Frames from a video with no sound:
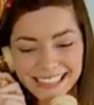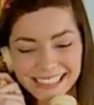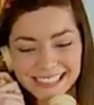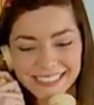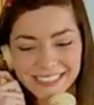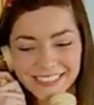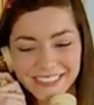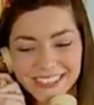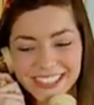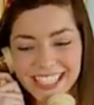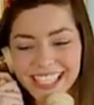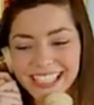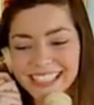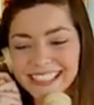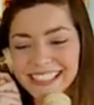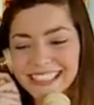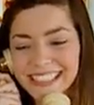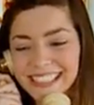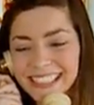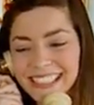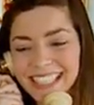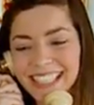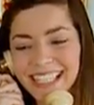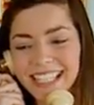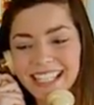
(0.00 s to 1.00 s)
ne soracaktın?
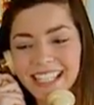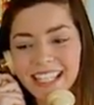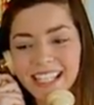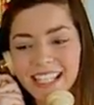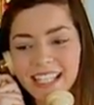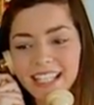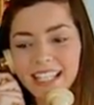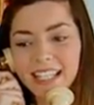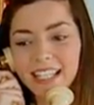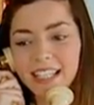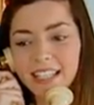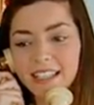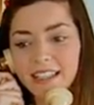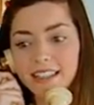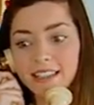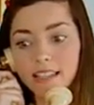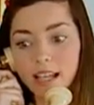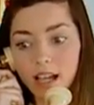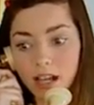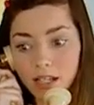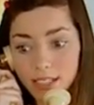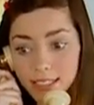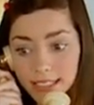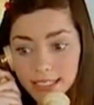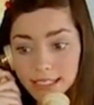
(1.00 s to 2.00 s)

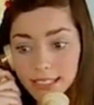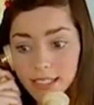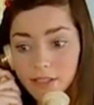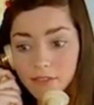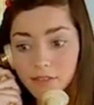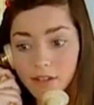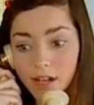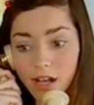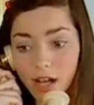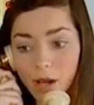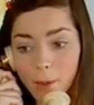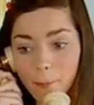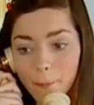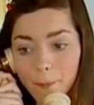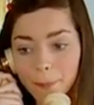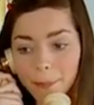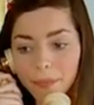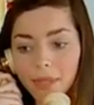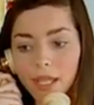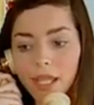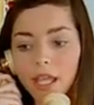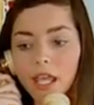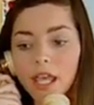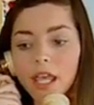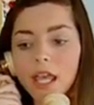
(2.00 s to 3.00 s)
Tarih sınavı.
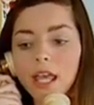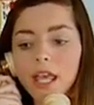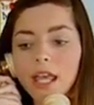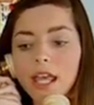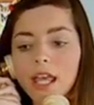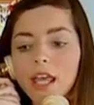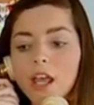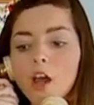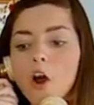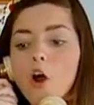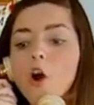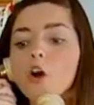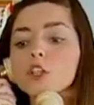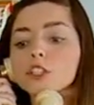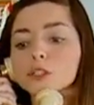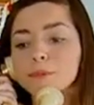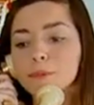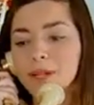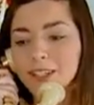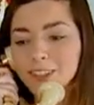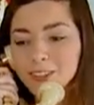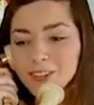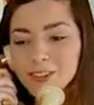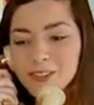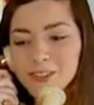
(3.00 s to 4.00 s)
Ee,
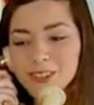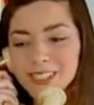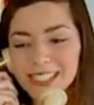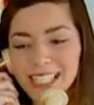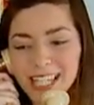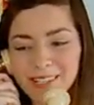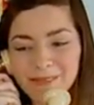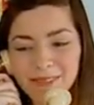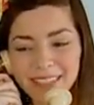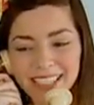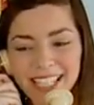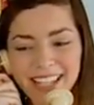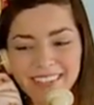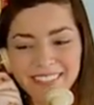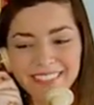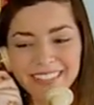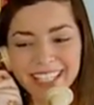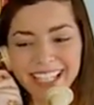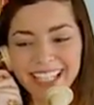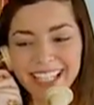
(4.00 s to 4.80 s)
Osmanlı'nın yükselme devrine